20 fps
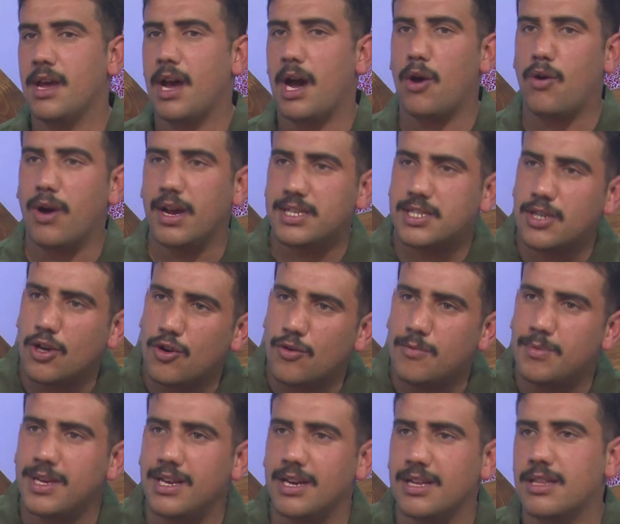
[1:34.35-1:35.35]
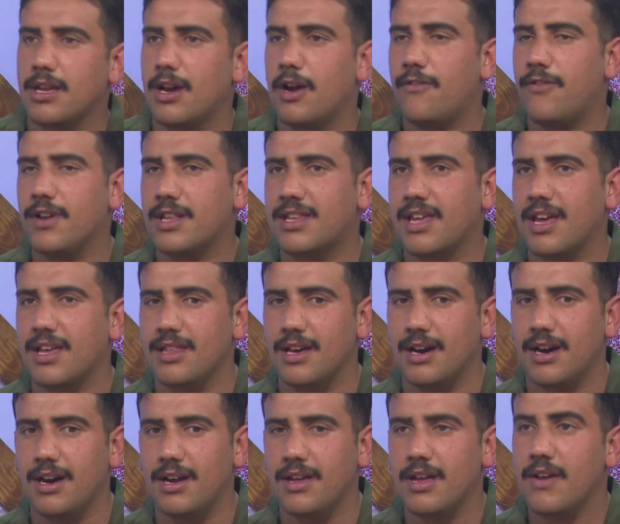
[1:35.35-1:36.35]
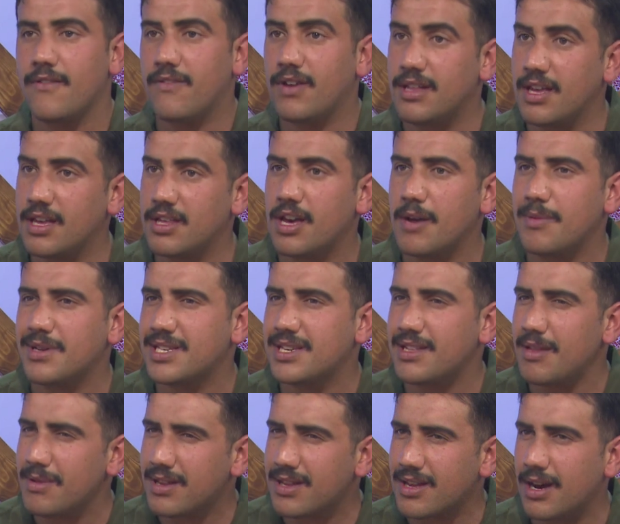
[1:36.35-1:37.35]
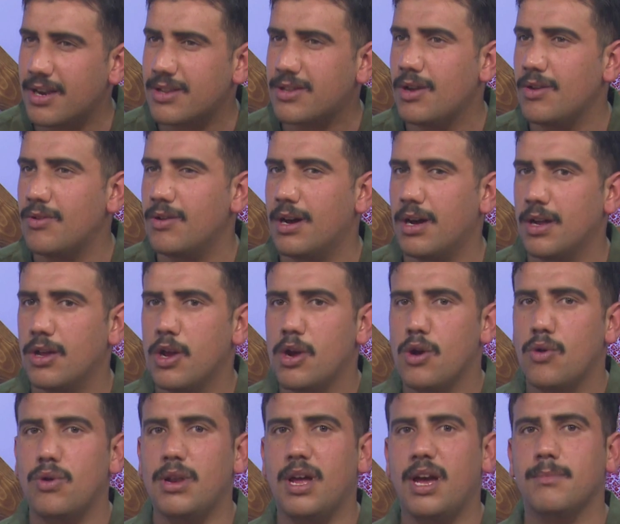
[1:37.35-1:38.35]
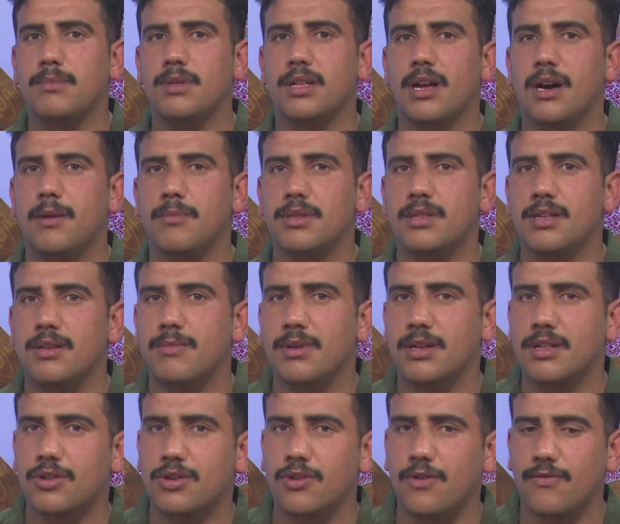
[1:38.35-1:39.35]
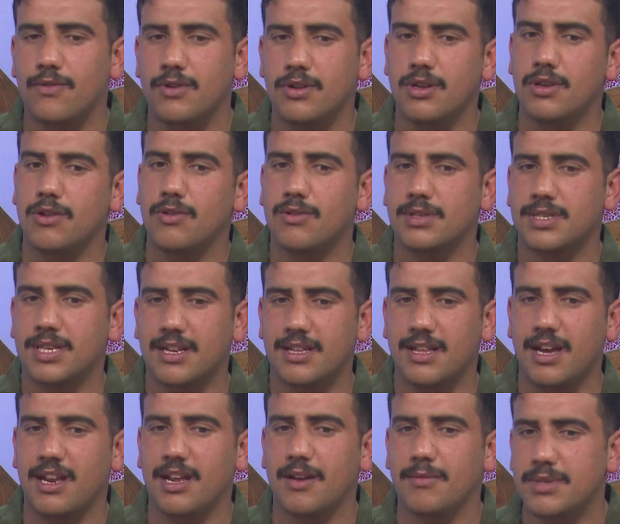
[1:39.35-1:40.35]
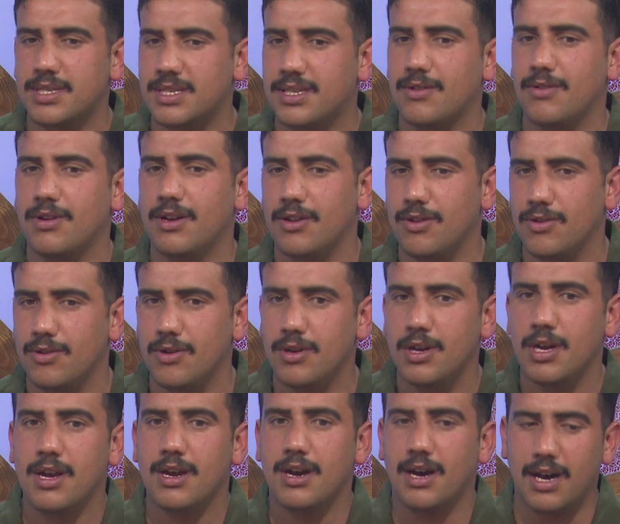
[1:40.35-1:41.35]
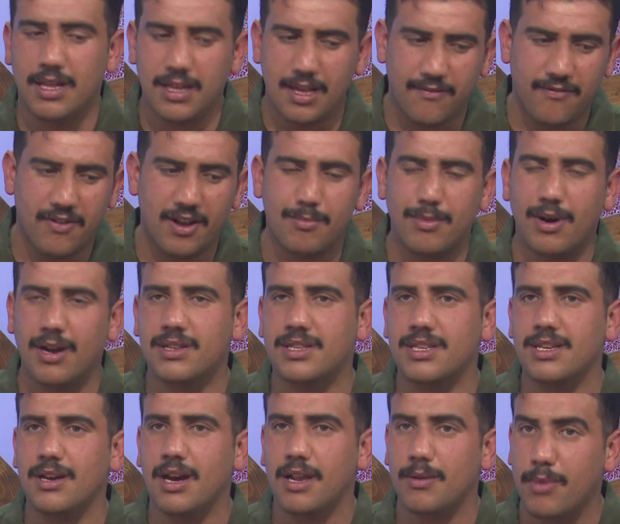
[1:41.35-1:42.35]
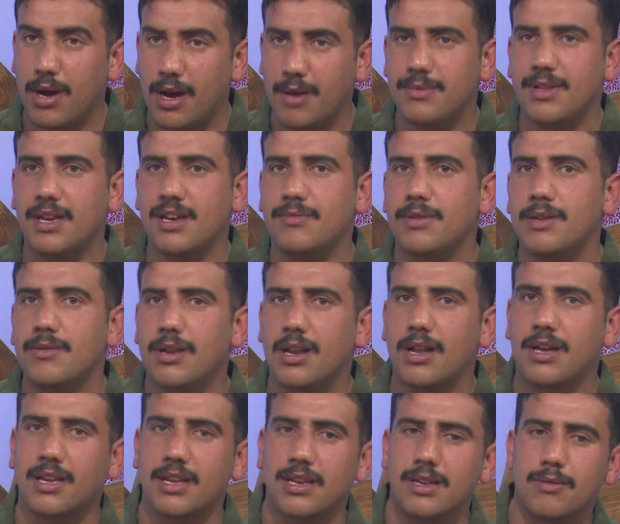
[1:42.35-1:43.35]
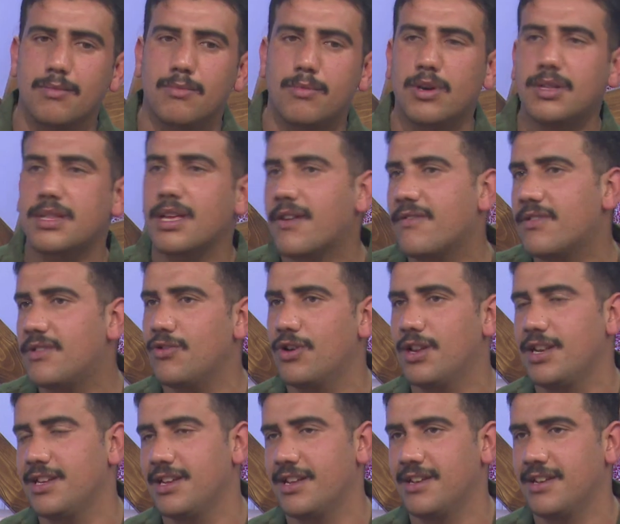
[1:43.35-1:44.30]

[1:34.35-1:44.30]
او اسوي بيت او فد كذا هاي فد اشياء بسيطه بالكرتون والهاي والحمد لله مثل ما تشوفون انه وصلت على مستوى انه هذا الفن مالتي انا ما امدح به ولكن معترف دوليا